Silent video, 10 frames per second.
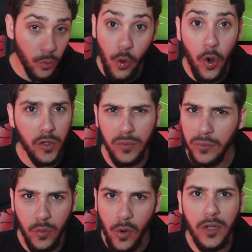O
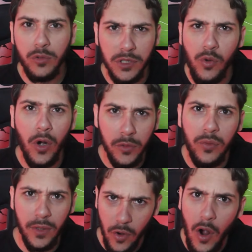gordo, o gordo de
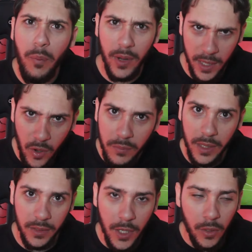gordura corporal,
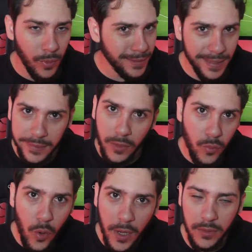mano. Um atleta
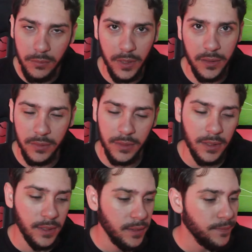gordo, mano.
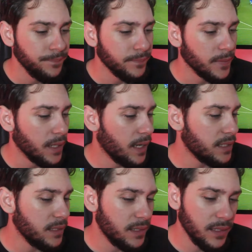A
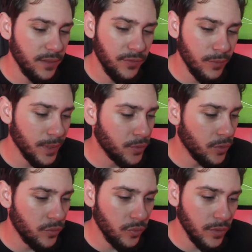gente foi uma
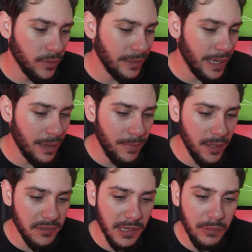tortura, o André
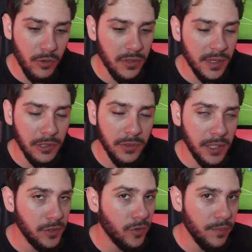Ramalho sendo emocionado
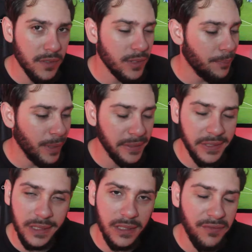desde o começo da
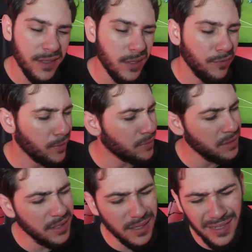partida, fazendo faltas
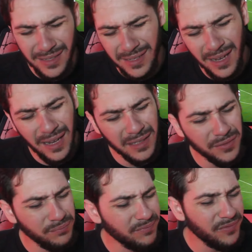
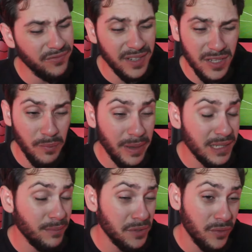desnecessárias, fazendo
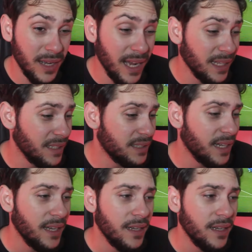péssimas jogadas.